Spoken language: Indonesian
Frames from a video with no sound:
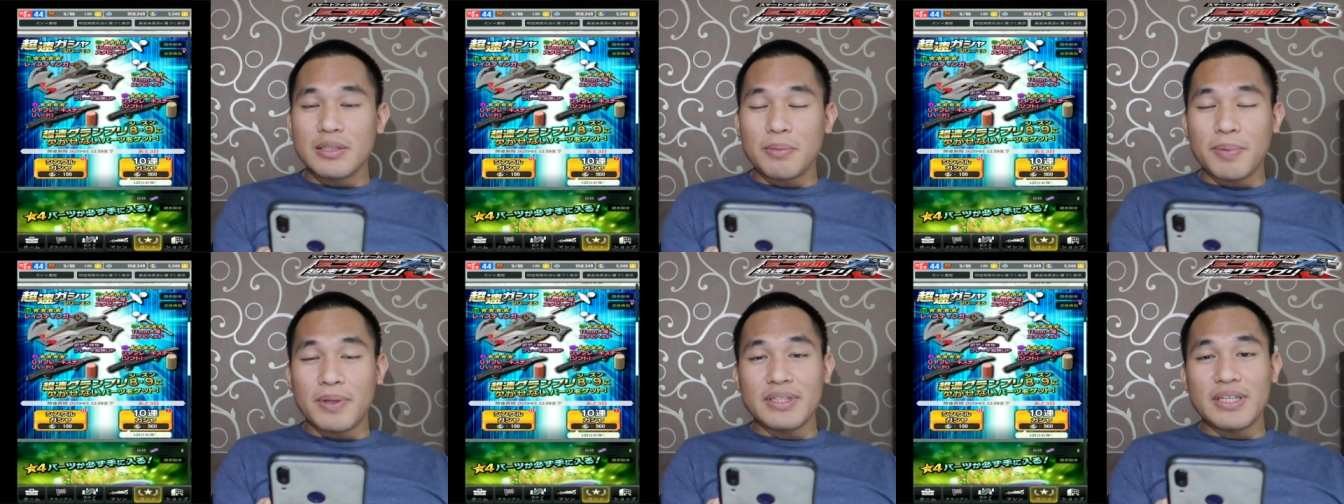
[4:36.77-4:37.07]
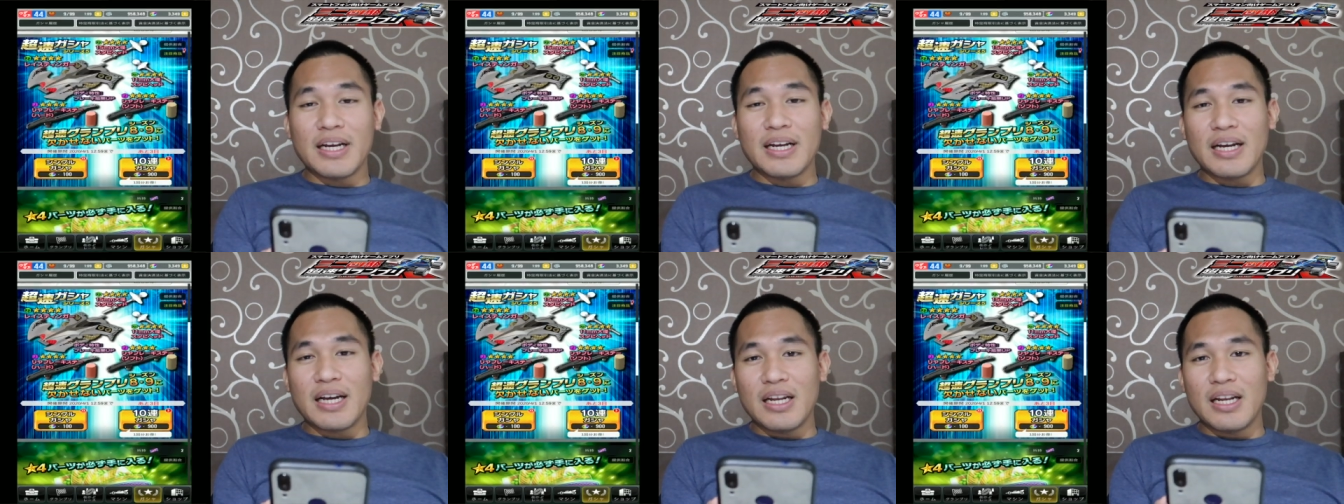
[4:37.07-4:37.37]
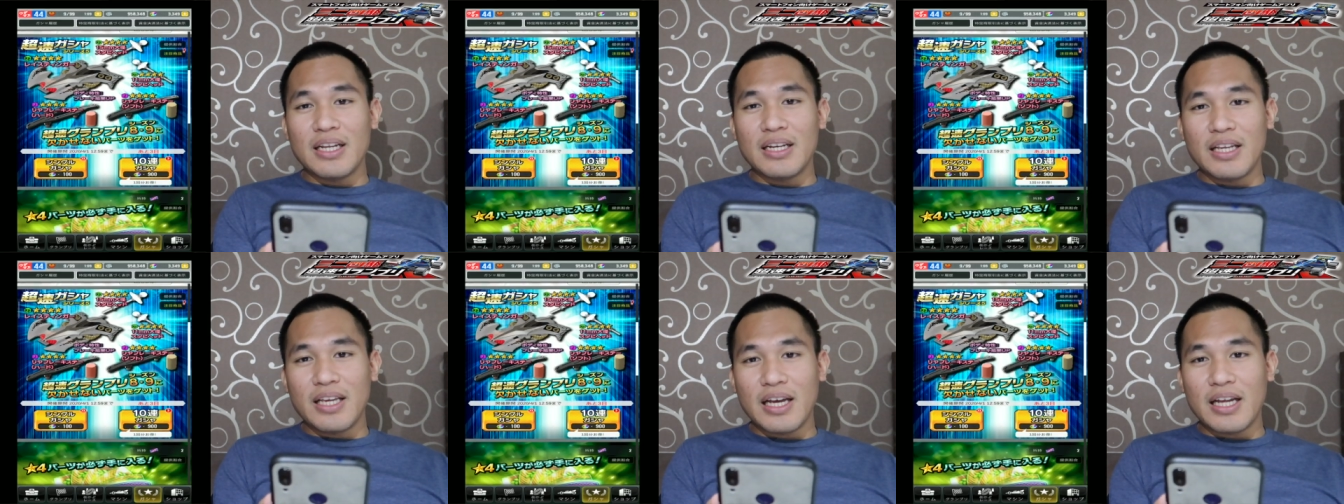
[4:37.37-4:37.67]
Seperti yang
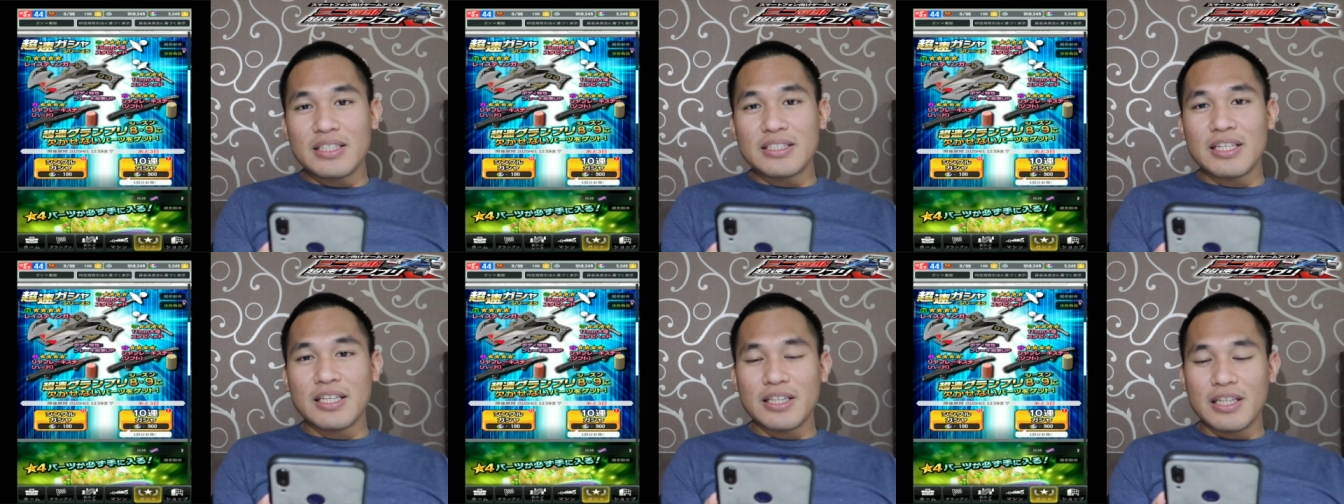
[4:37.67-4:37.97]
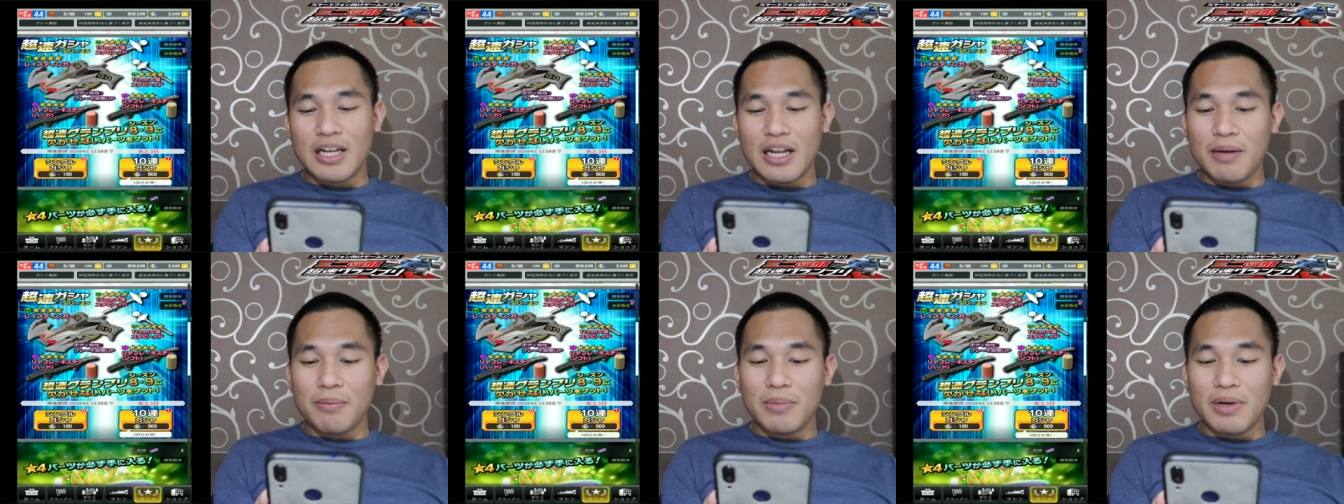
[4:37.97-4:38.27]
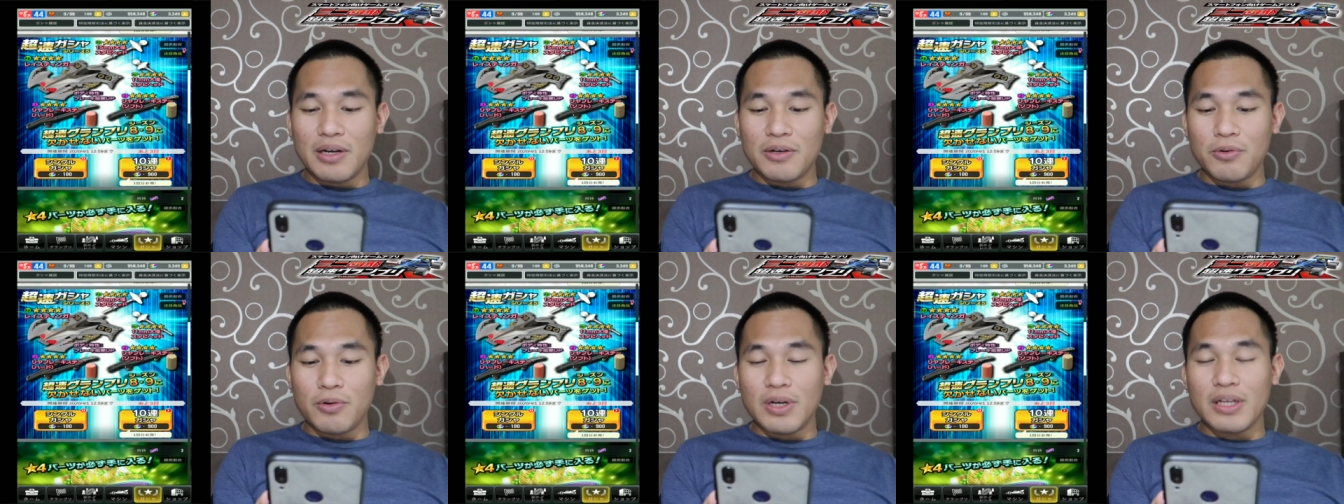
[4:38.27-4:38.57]
kalian lihat, setelah
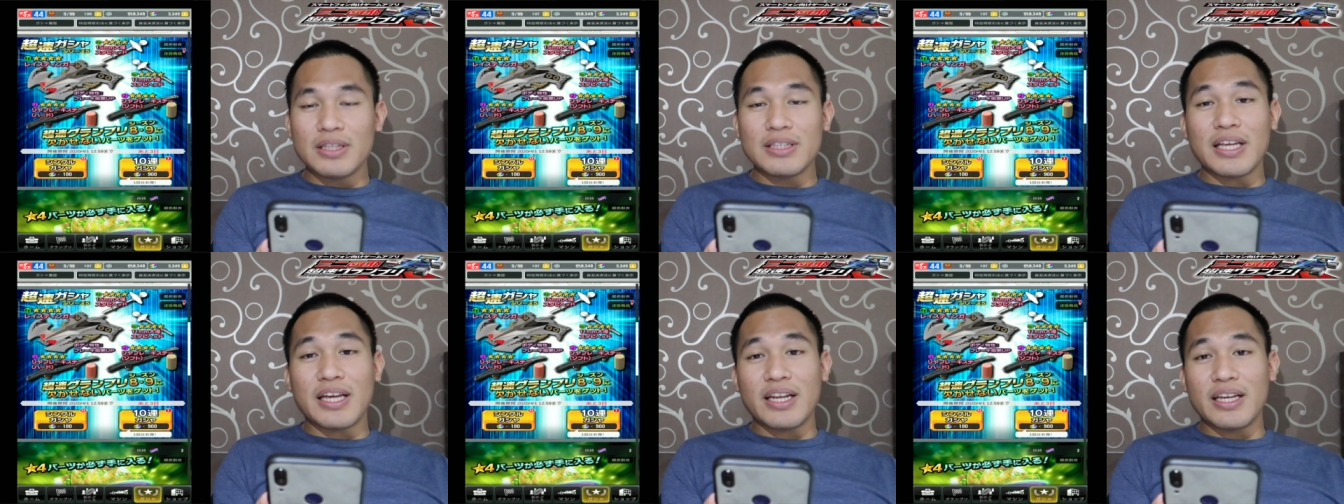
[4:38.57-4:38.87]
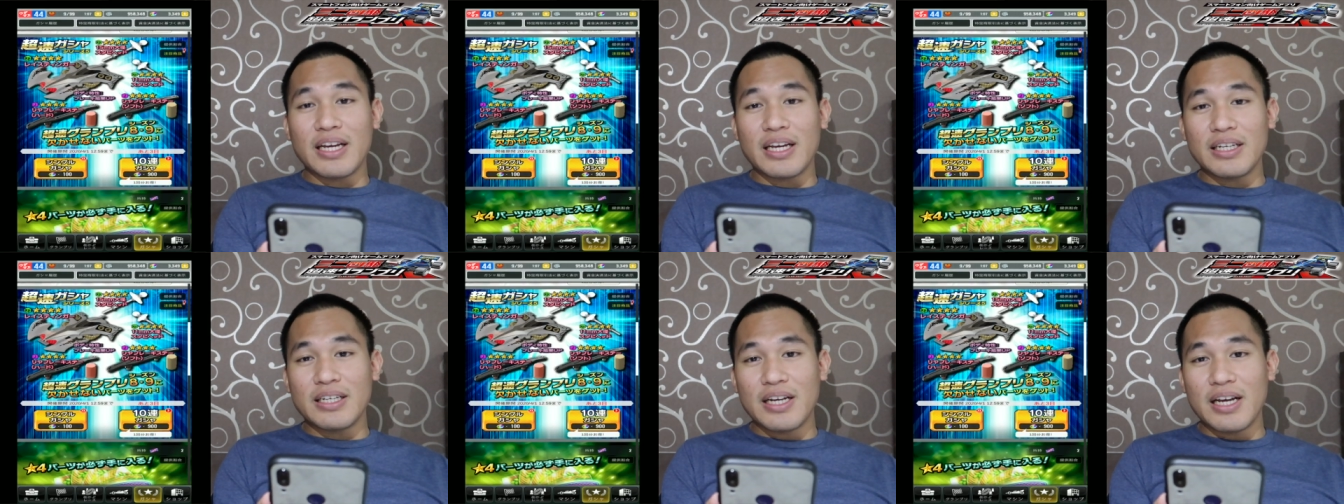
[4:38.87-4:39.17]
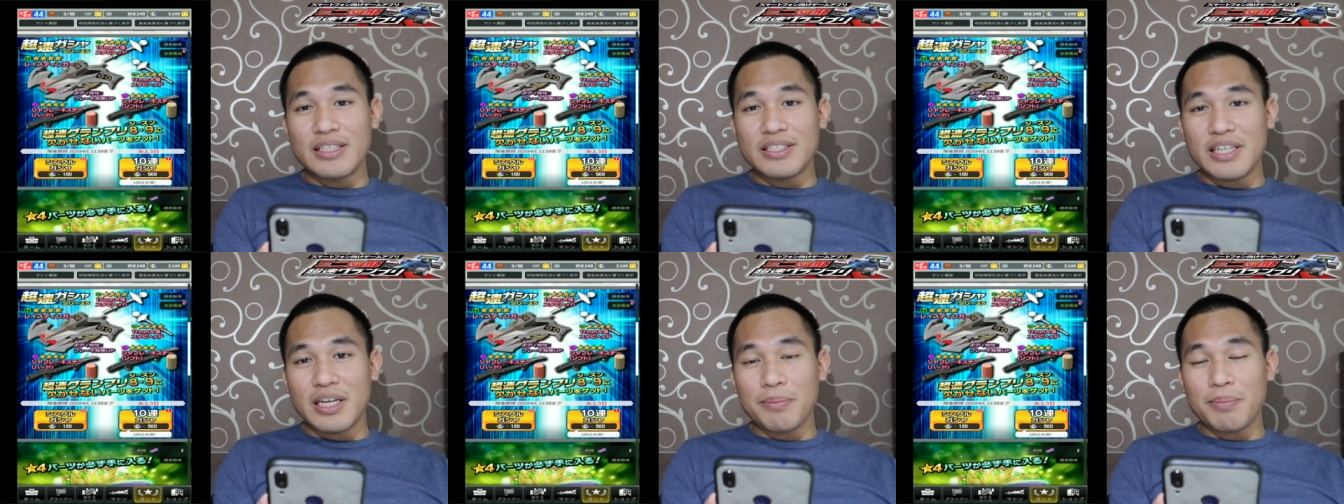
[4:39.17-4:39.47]
melakukan tarikan
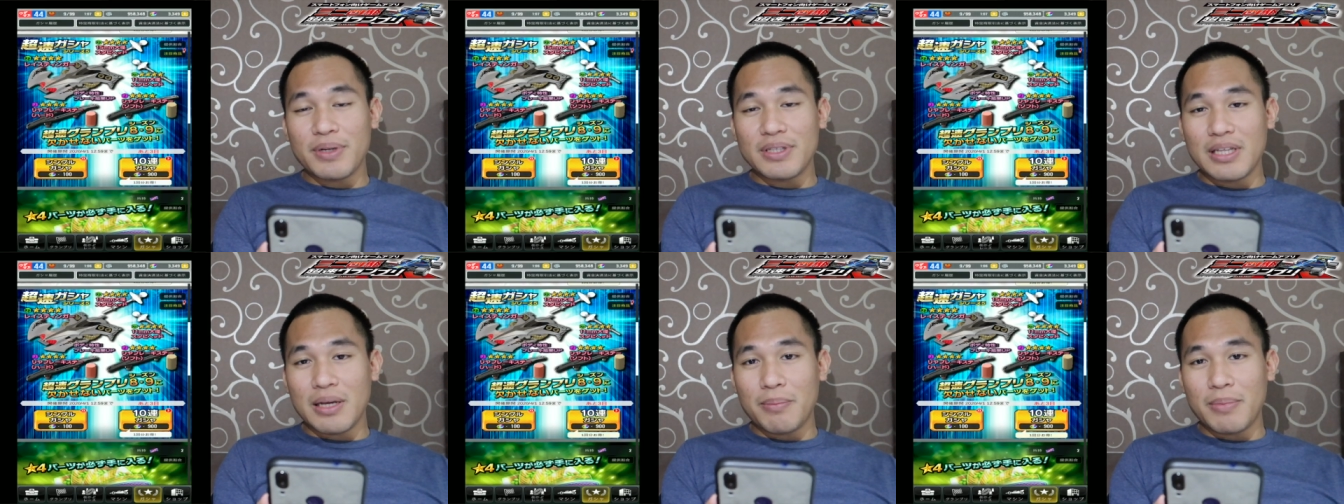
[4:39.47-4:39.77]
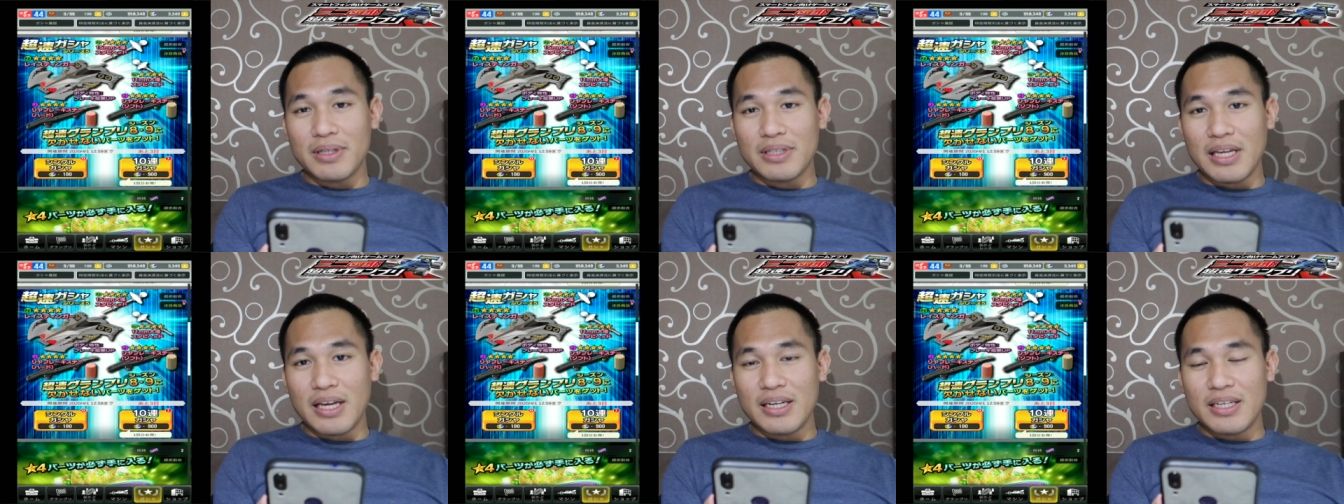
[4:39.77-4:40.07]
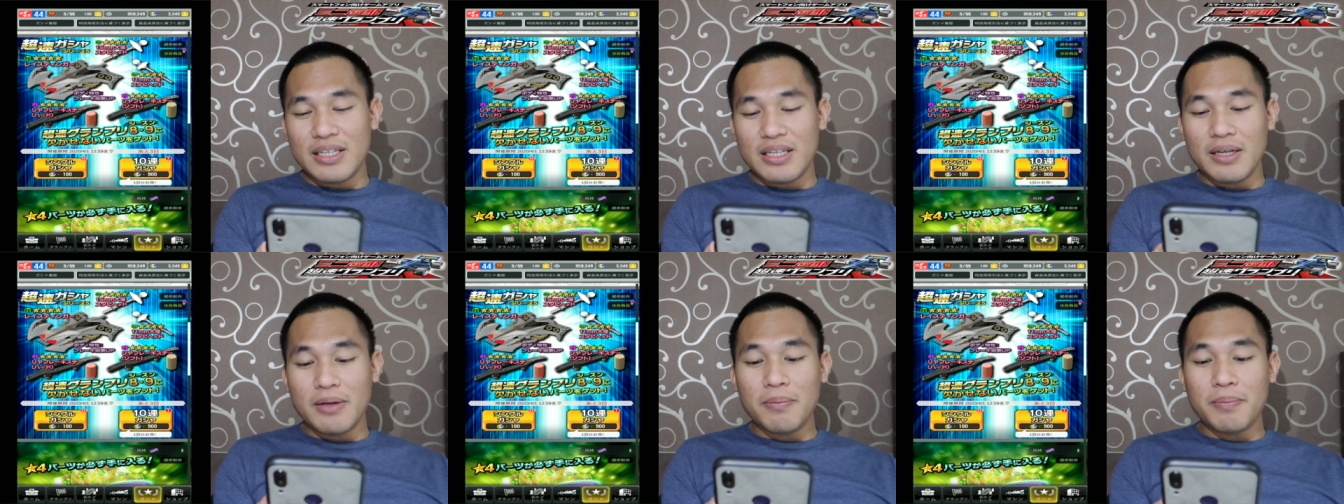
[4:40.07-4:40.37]
gacha yang pertama
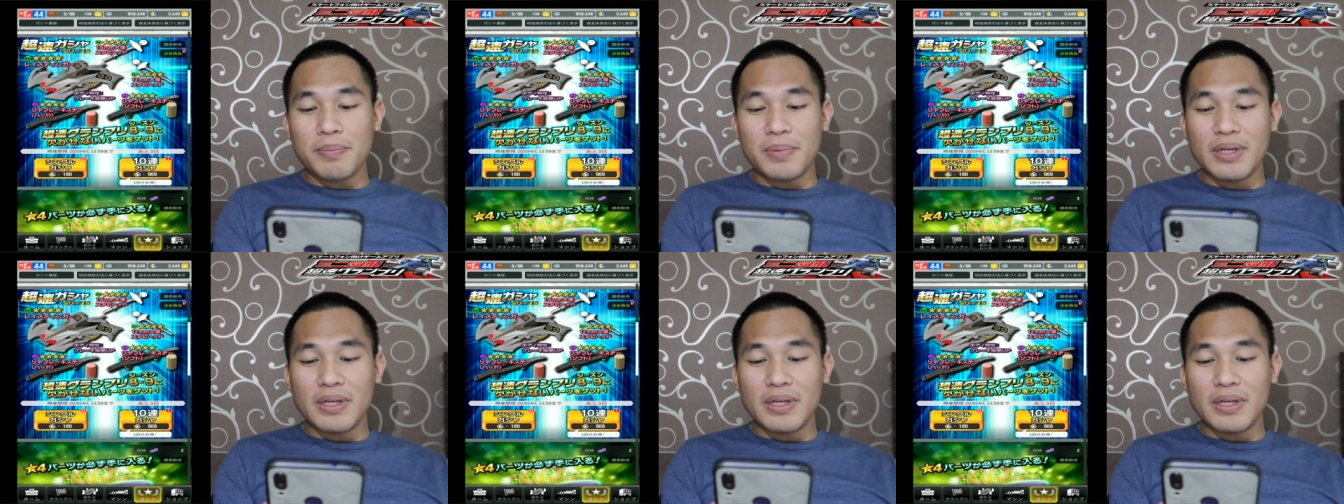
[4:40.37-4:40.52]
tadi,